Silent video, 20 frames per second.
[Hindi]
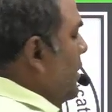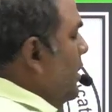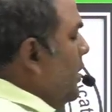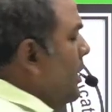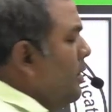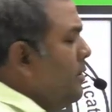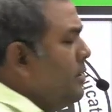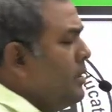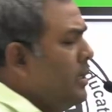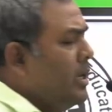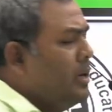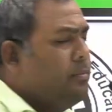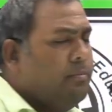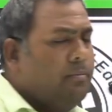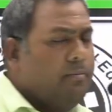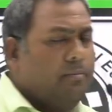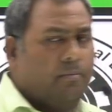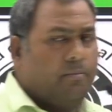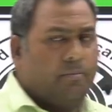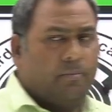ये चार
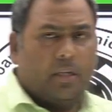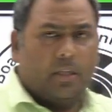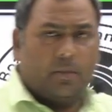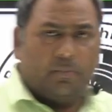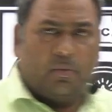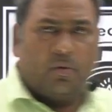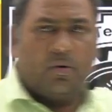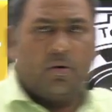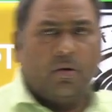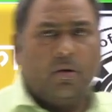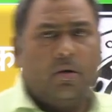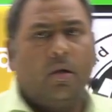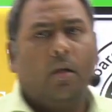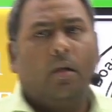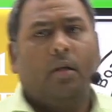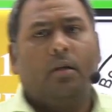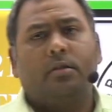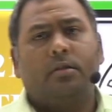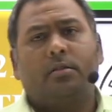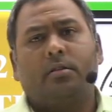महत्वपूर्ण
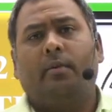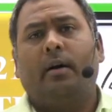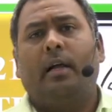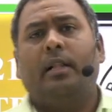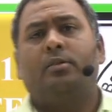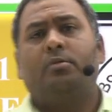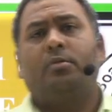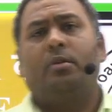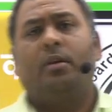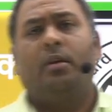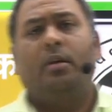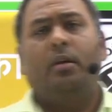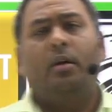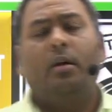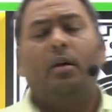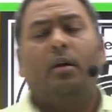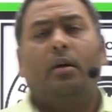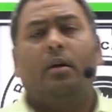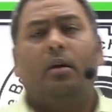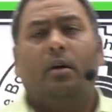सवाल जो हैं
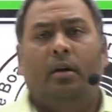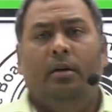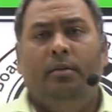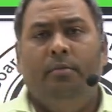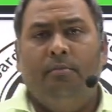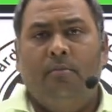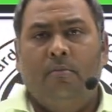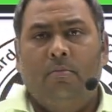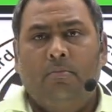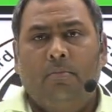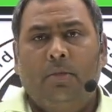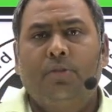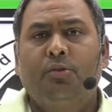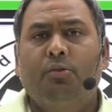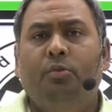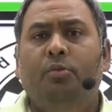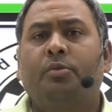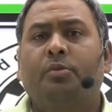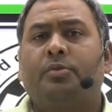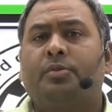बच्चों
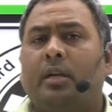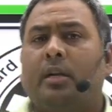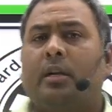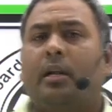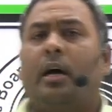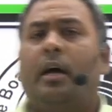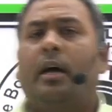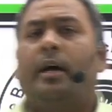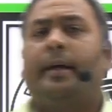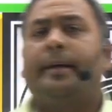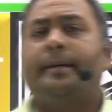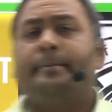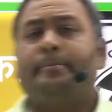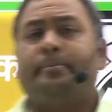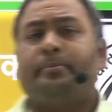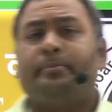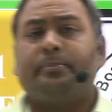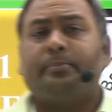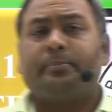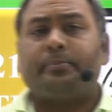को चल रहा है
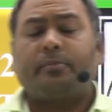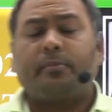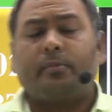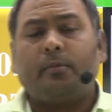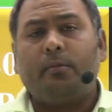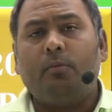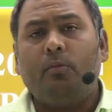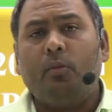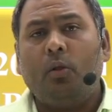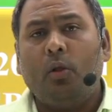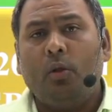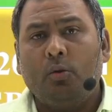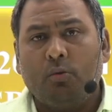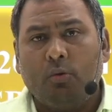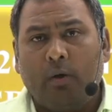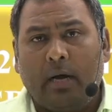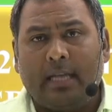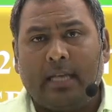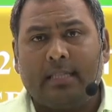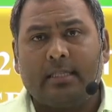
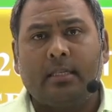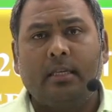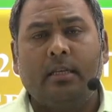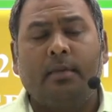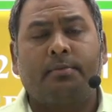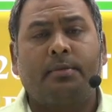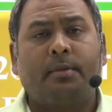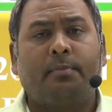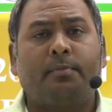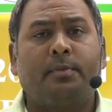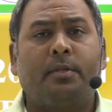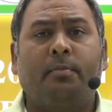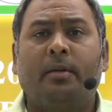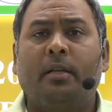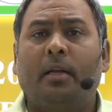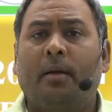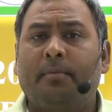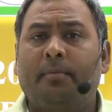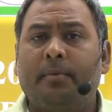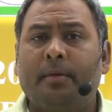तो आज की अब सबसे
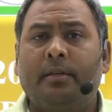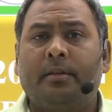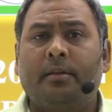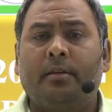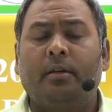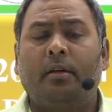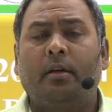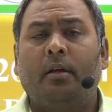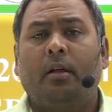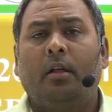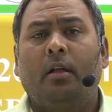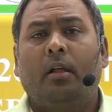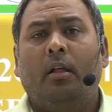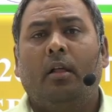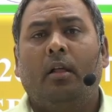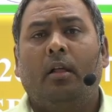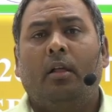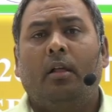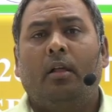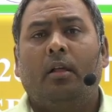बड़ी अपडेट
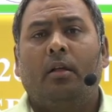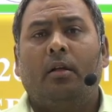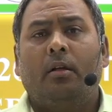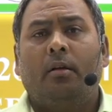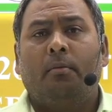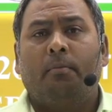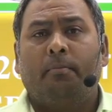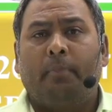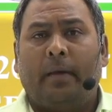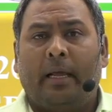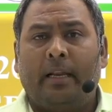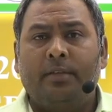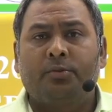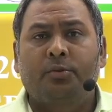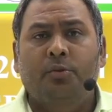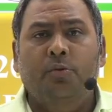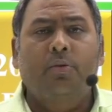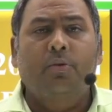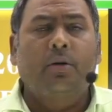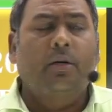पहले
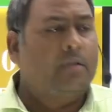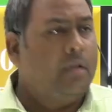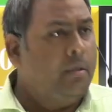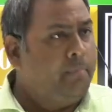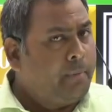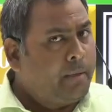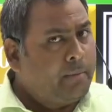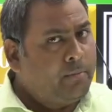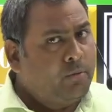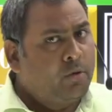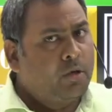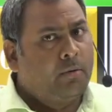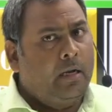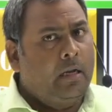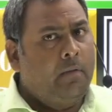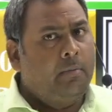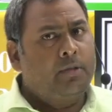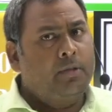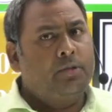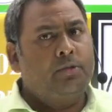शुरू करते हैं प्रमोट
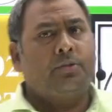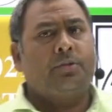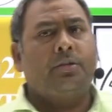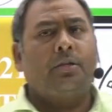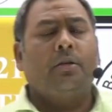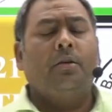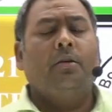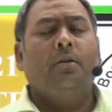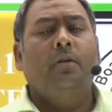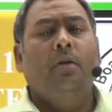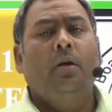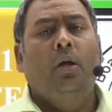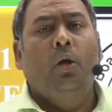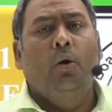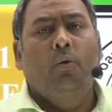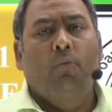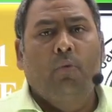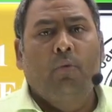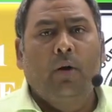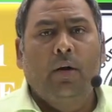वाले बच्चों से
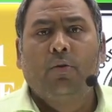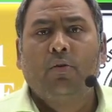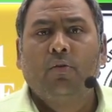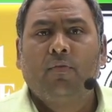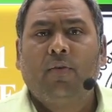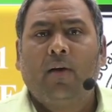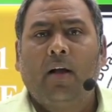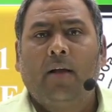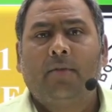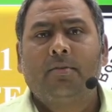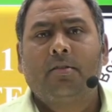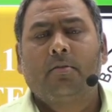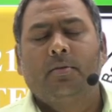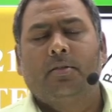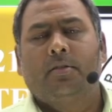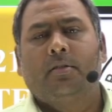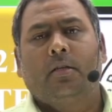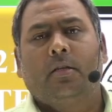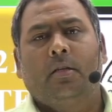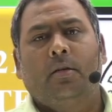वन टू फाइव
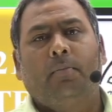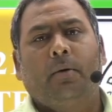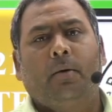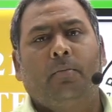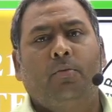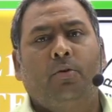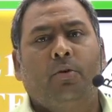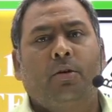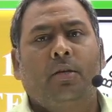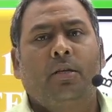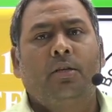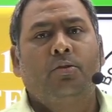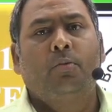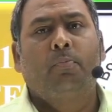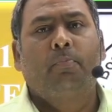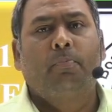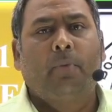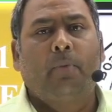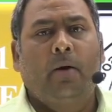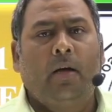सेमेस्टर की प्रमोट की जो
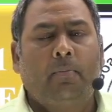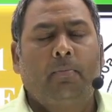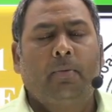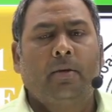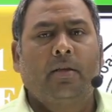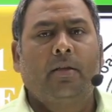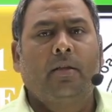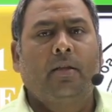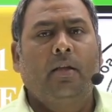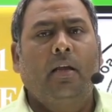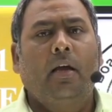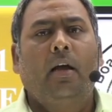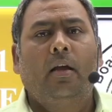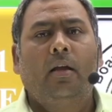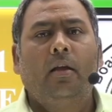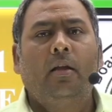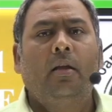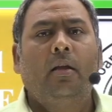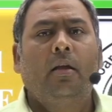पहल प्रक्रिया है